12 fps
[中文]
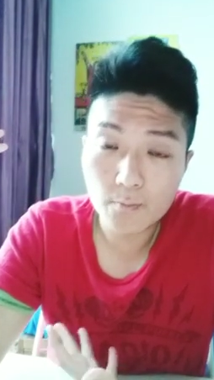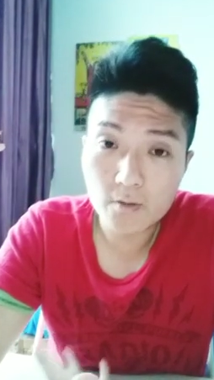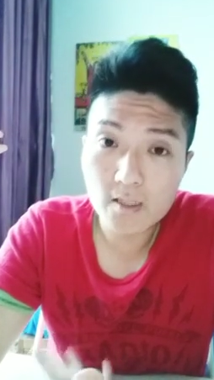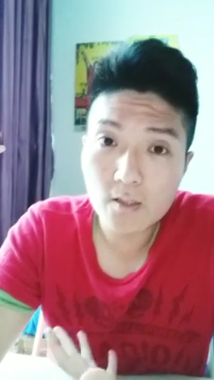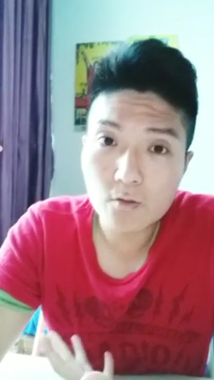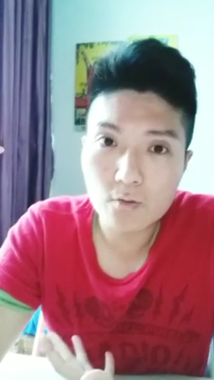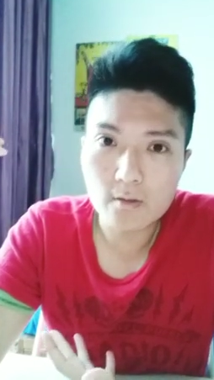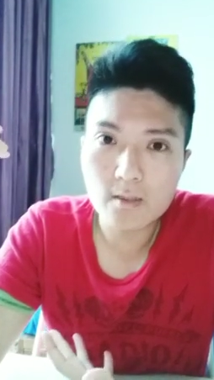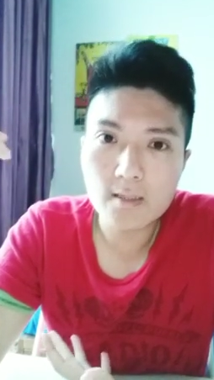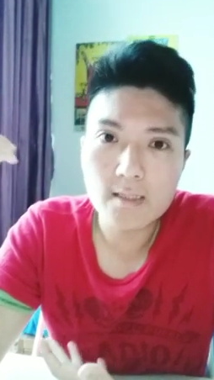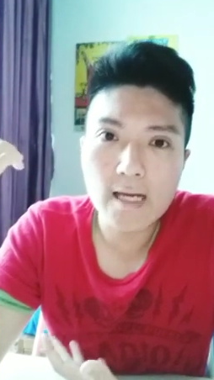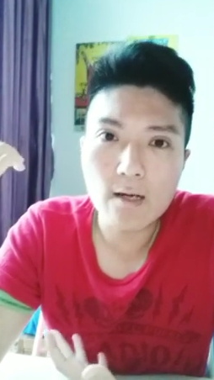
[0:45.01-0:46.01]
清楚
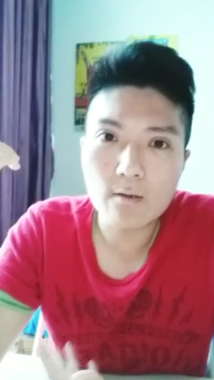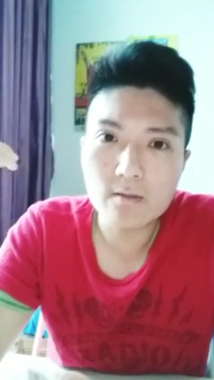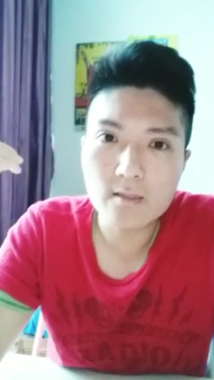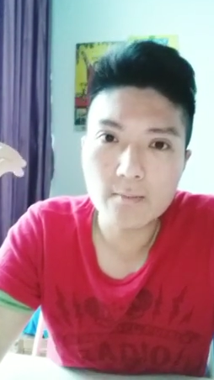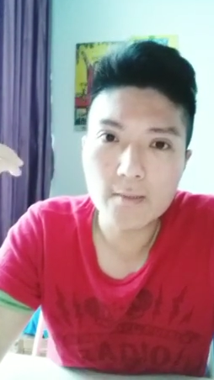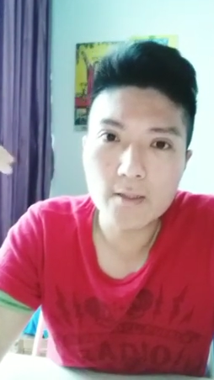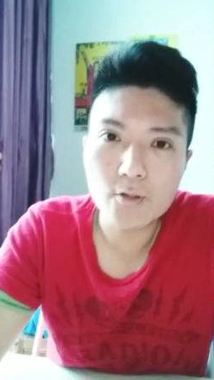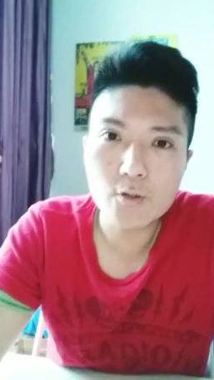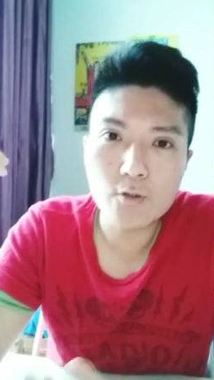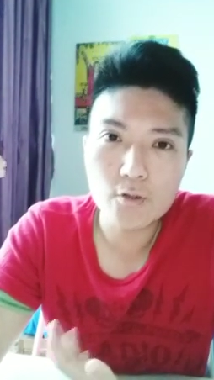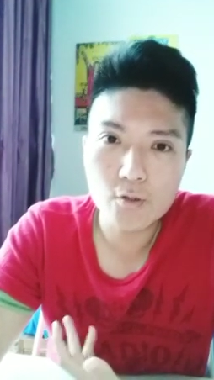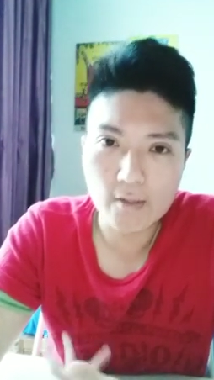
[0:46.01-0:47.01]
自己要怎么
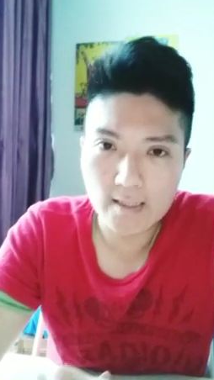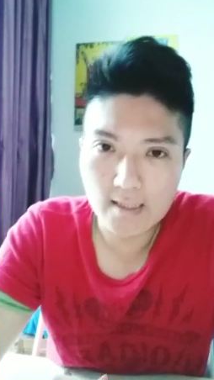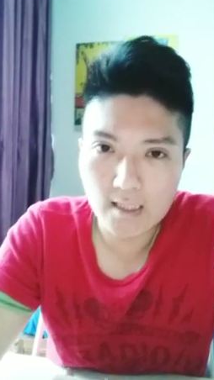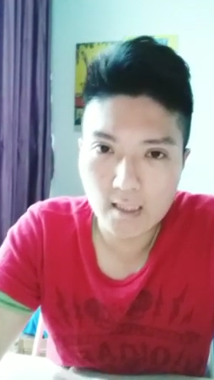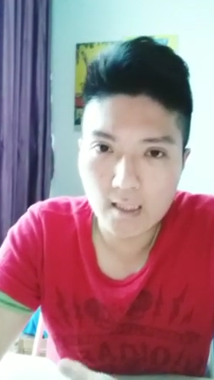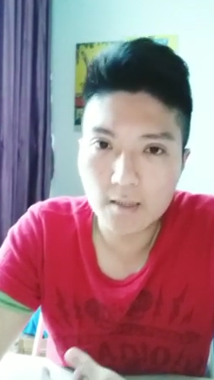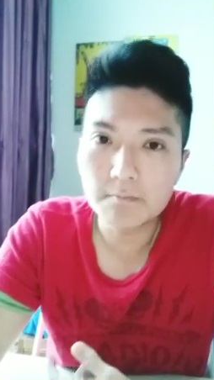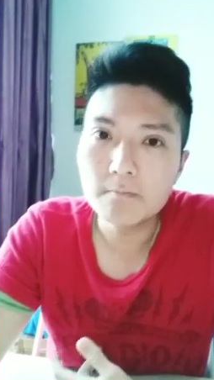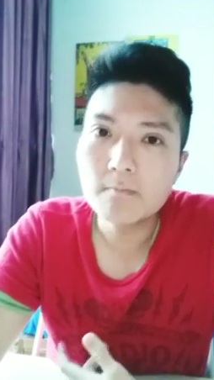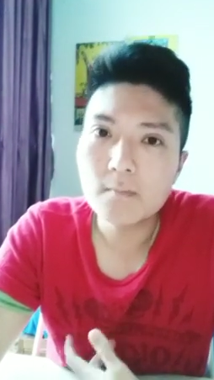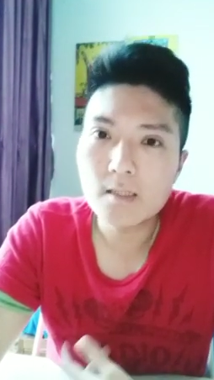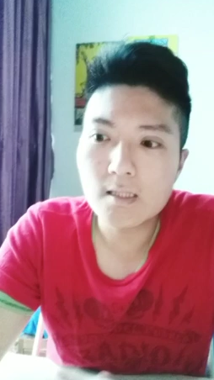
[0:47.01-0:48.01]
去选择
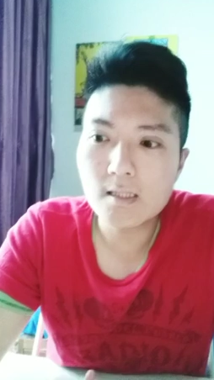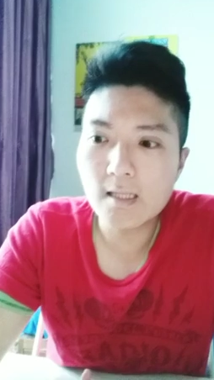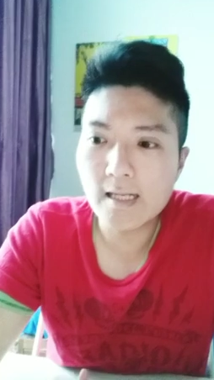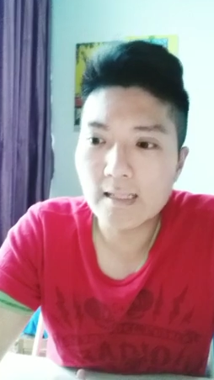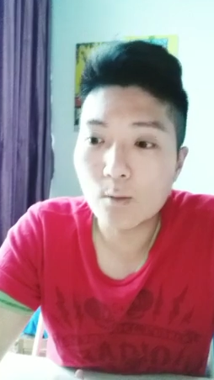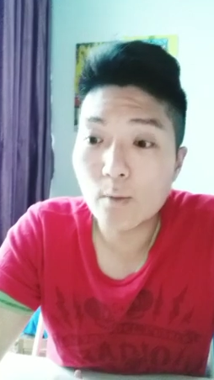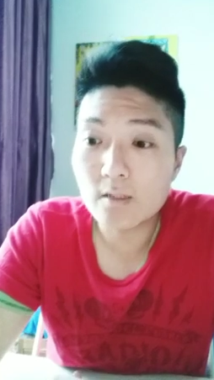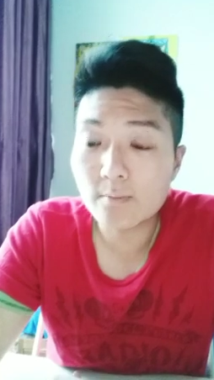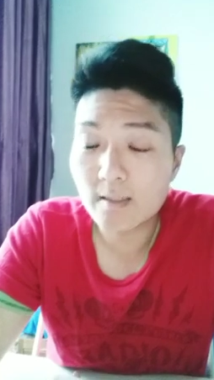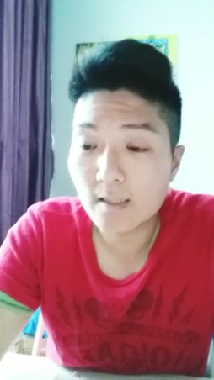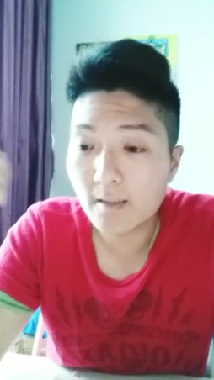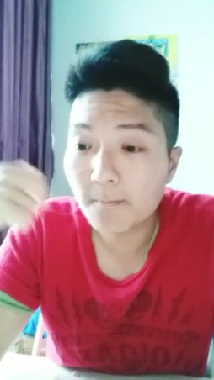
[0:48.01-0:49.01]
之类的。为什
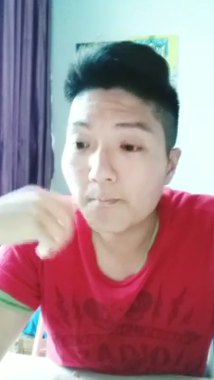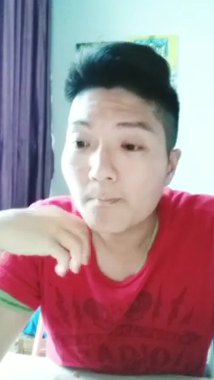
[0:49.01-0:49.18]
么呢？